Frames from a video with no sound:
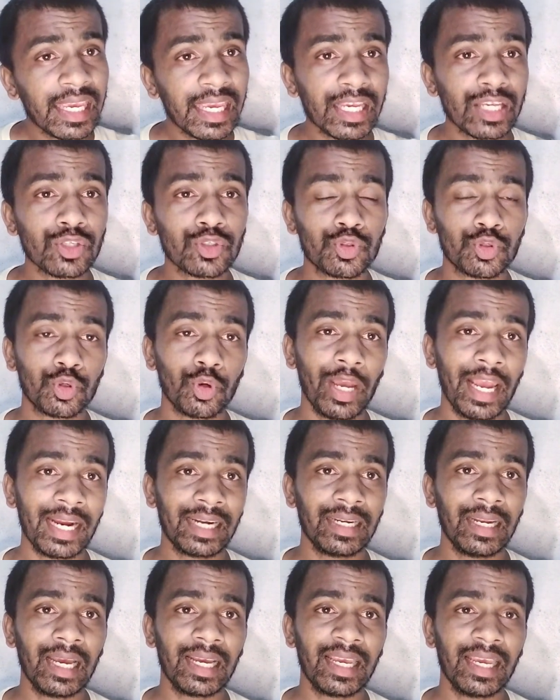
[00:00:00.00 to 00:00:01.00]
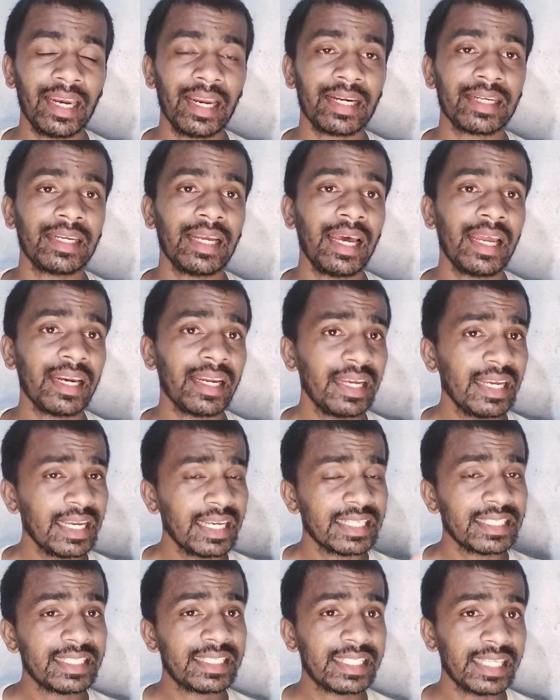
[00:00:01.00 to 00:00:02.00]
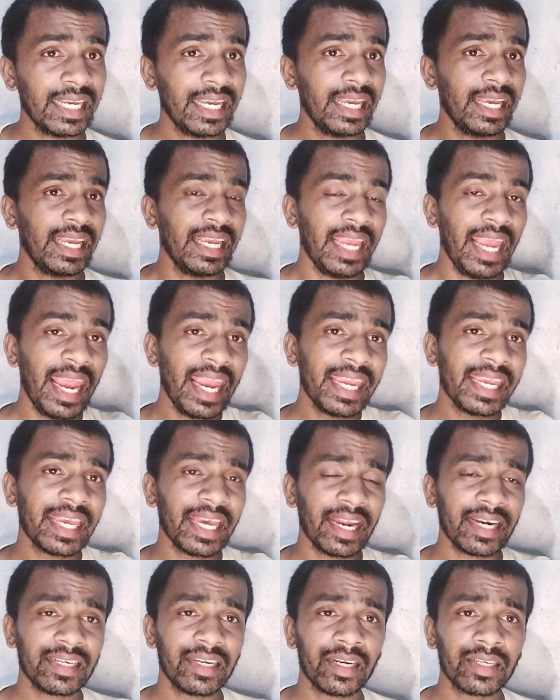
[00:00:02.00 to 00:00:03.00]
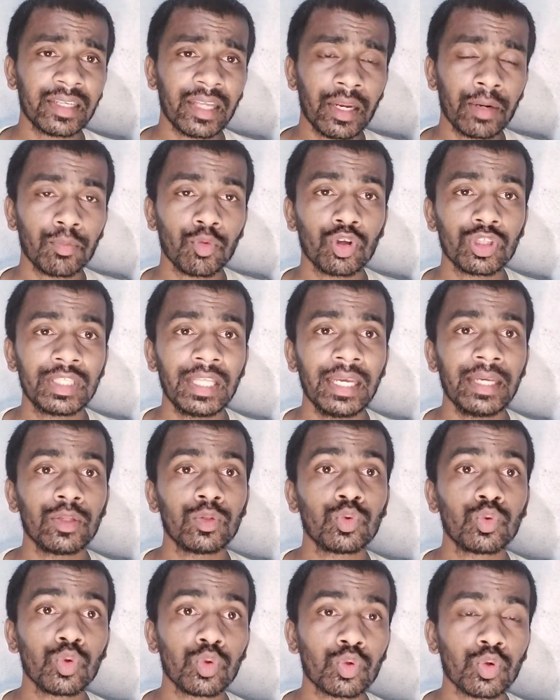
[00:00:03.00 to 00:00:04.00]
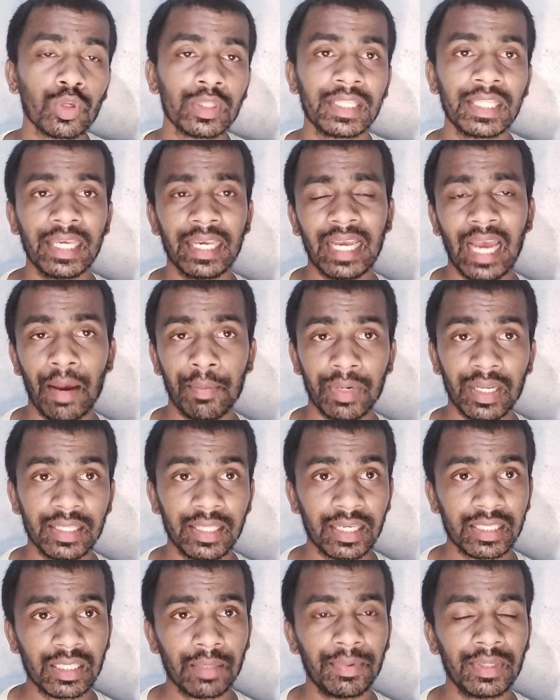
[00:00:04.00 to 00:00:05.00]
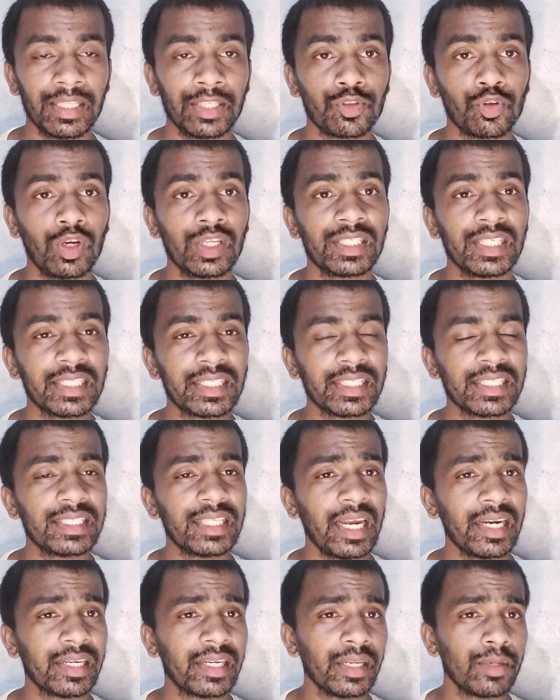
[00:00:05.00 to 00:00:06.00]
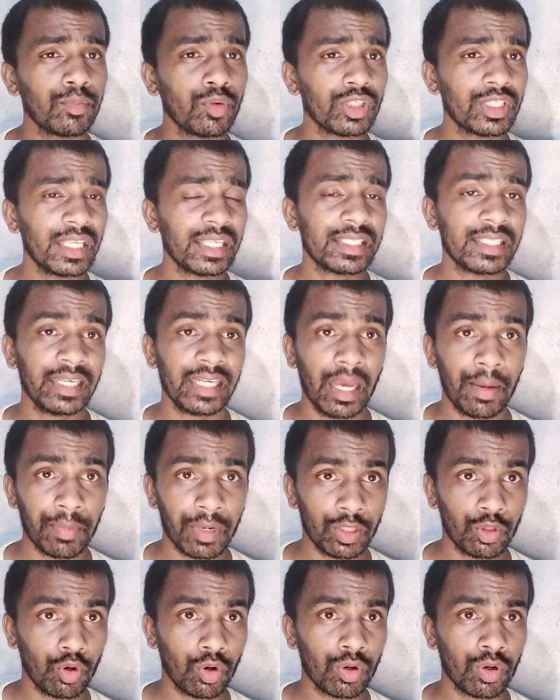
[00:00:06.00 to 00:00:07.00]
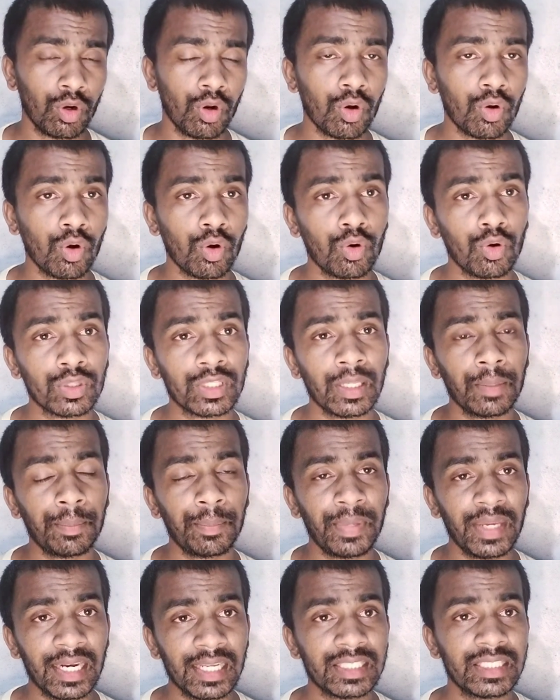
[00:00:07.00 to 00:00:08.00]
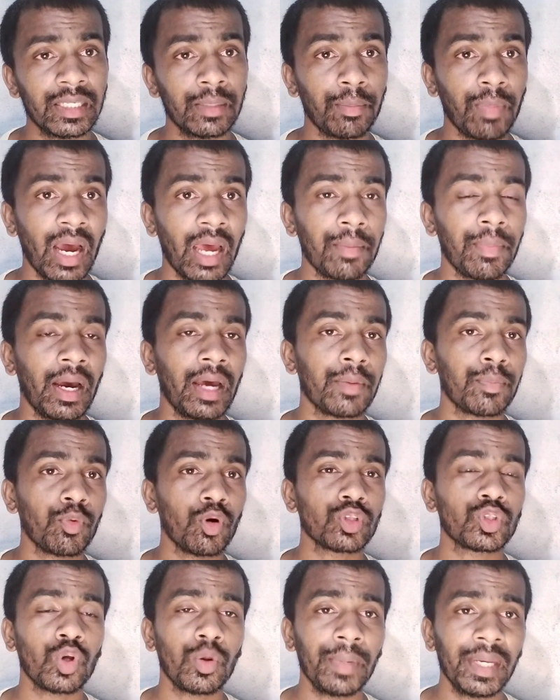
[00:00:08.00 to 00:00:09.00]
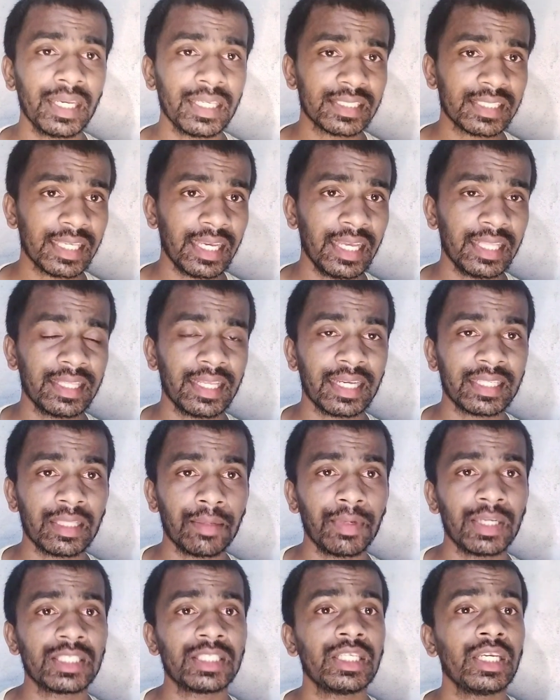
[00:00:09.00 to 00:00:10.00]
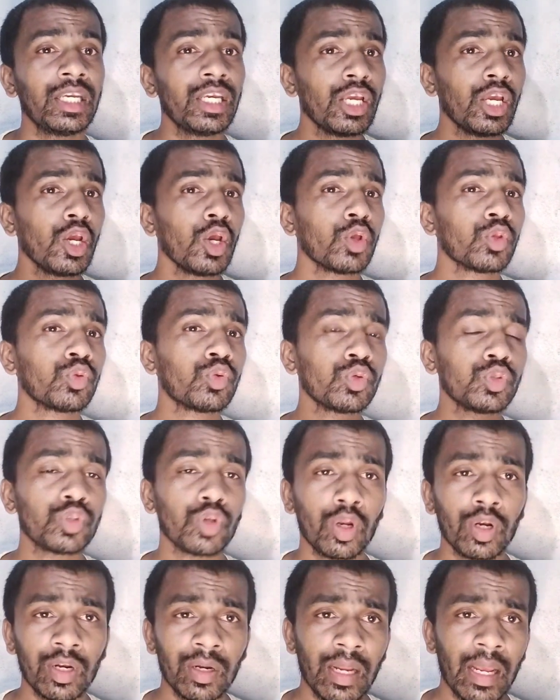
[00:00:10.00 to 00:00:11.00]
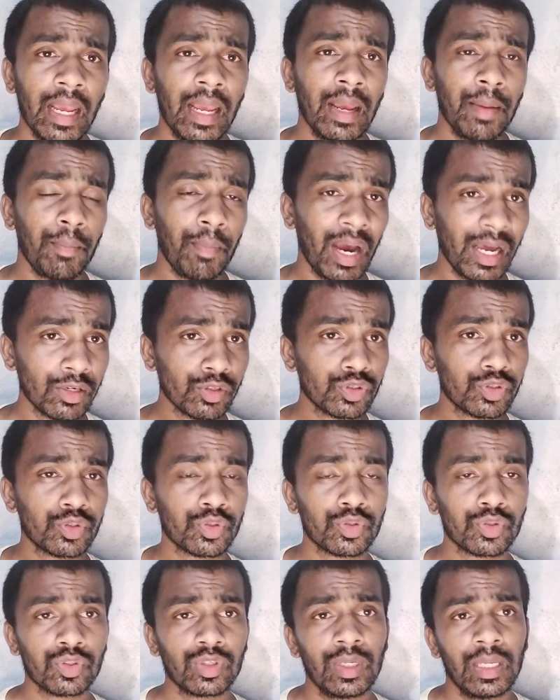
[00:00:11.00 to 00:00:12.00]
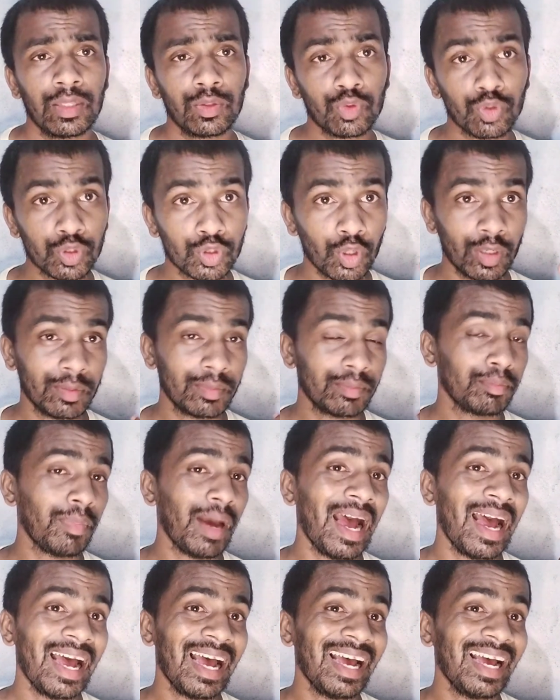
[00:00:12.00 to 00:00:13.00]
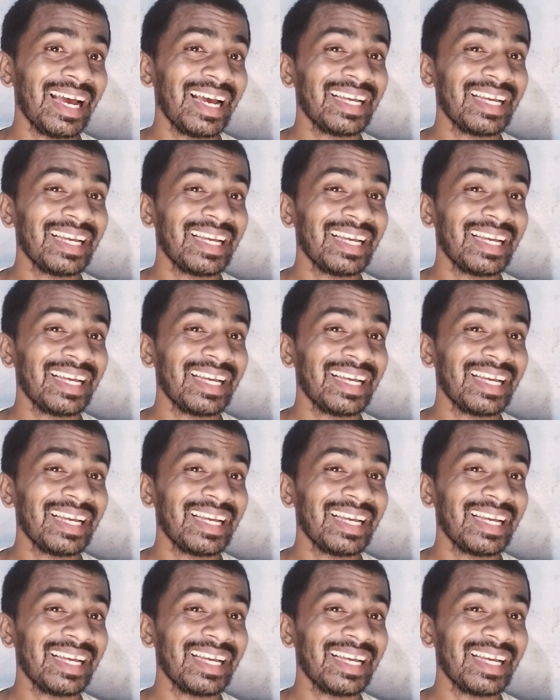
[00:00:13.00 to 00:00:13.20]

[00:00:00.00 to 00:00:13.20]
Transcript: হিংস্র একটা ক্যারেক্টার যে এই ক্যারেক্টারটার মধ্যেই দুটো দিক আমরা দেখতে পেতে চলেছি টিজারটির মধ্যে সেটা আমরা লক্ষ্য করতে পেরেছি বারবার প্রথমেই সে দেখতে পাচ্ছি দুজন মানুষ দুজন বা